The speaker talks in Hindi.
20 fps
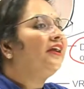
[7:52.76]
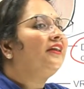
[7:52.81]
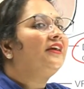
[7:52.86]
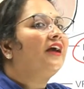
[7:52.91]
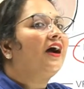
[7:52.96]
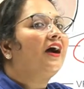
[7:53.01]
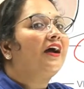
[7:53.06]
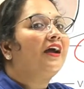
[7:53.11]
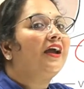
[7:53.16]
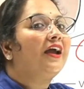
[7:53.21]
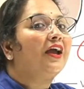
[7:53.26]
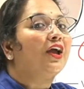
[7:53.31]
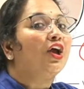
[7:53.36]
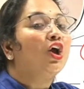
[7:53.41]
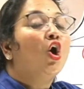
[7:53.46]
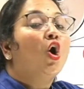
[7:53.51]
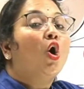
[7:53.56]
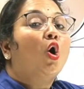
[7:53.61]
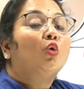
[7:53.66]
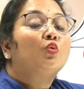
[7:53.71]
एरिया है
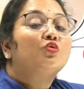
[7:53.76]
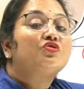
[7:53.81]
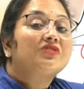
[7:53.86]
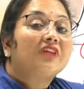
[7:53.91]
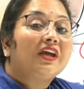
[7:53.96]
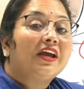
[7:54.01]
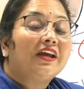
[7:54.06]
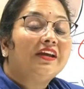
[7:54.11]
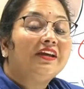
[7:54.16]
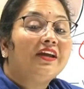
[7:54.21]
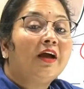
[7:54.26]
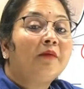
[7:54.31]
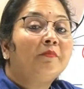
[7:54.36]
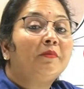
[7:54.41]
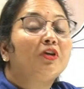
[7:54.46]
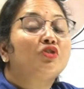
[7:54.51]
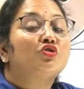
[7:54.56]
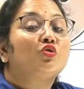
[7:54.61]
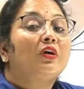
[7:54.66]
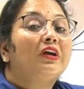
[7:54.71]
और उस एरिया
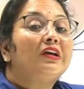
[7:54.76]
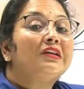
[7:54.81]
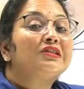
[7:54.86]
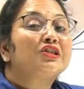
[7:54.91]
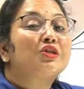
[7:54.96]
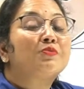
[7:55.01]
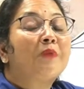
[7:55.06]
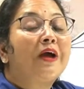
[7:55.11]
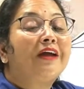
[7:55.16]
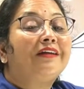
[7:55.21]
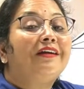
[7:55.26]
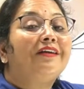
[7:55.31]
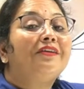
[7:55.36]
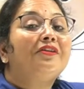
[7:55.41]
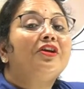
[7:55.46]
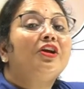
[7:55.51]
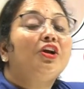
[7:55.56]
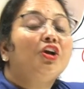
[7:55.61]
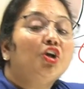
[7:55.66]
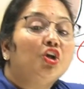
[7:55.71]
में जो
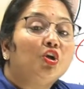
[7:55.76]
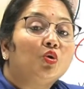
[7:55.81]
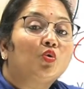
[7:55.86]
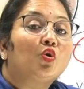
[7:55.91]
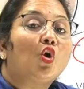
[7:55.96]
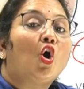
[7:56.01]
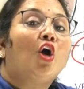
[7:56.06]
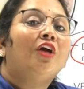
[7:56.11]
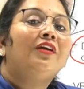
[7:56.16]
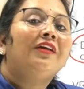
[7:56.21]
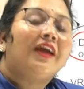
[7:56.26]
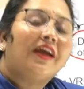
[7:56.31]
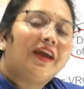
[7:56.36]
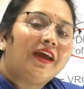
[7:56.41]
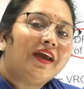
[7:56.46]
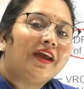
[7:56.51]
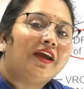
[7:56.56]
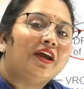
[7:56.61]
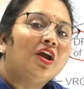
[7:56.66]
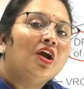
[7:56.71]
इंस्पायरेटरी न्यूरॉन
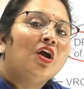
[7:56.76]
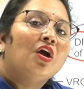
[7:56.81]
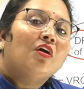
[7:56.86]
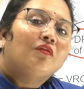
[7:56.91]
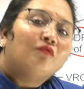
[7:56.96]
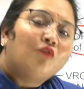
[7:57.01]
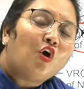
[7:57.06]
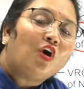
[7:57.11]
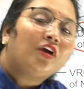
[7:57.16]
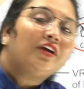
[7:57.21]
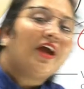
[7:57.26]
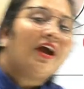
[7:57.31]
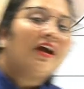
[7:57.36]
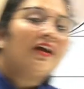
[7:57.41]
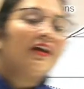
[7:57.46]
है वो क्या